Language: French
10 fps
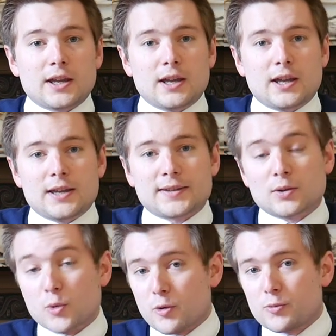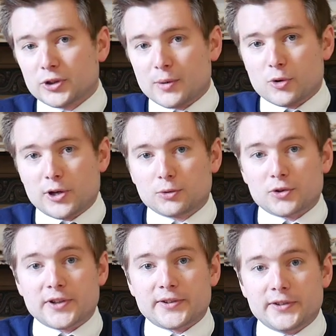et c'est le moment pour Napoléon de
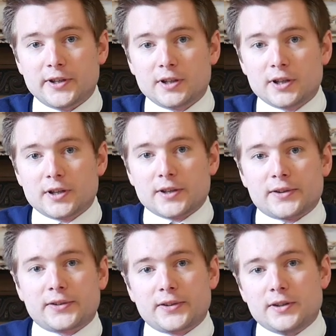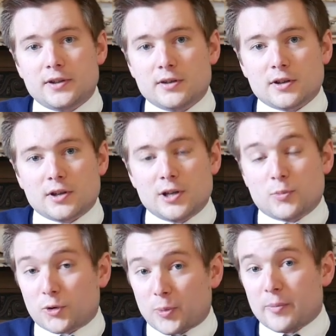décider si il peut
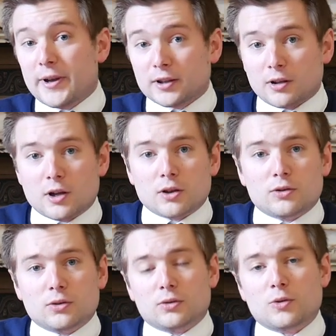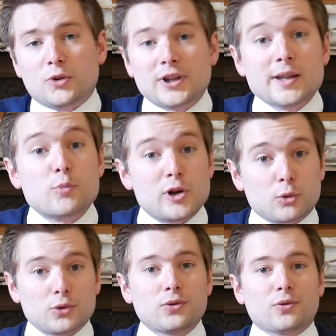se permettre de demander à Napoléon
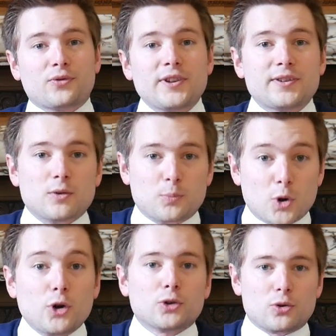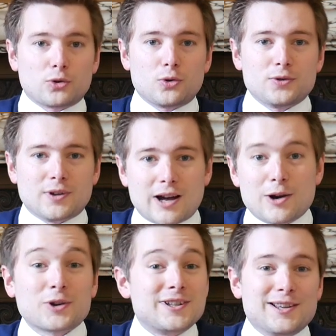II, son fils, de prendre le trône
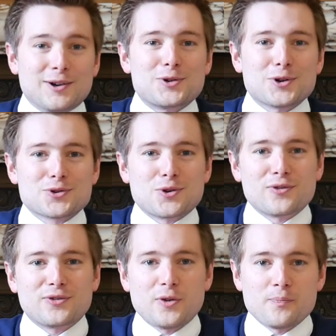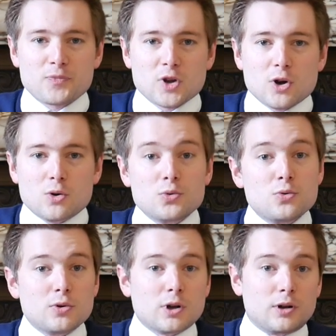alors qu'il est encore jeune enfant ou
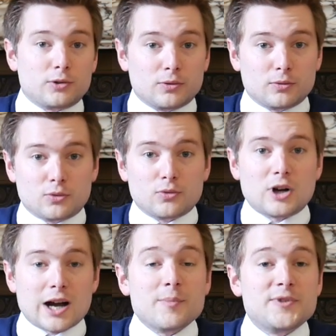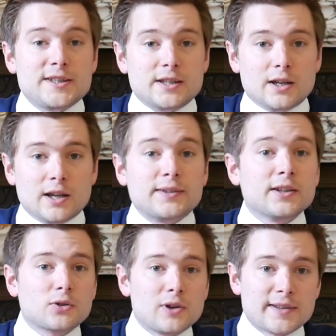euh, de devoir abdiquer. Et c'est ce
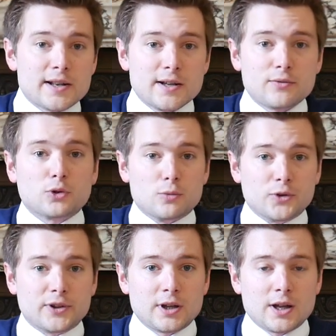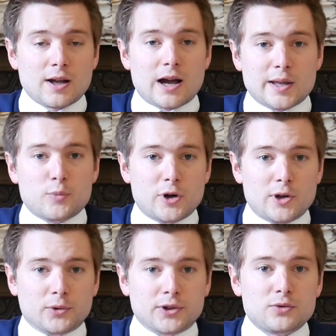que les Alliés vont demander à Napoléon.
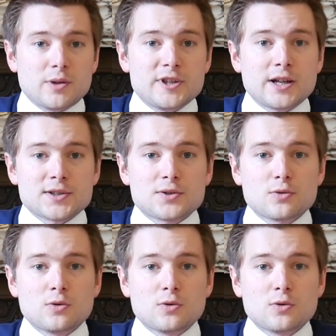C'est une abdication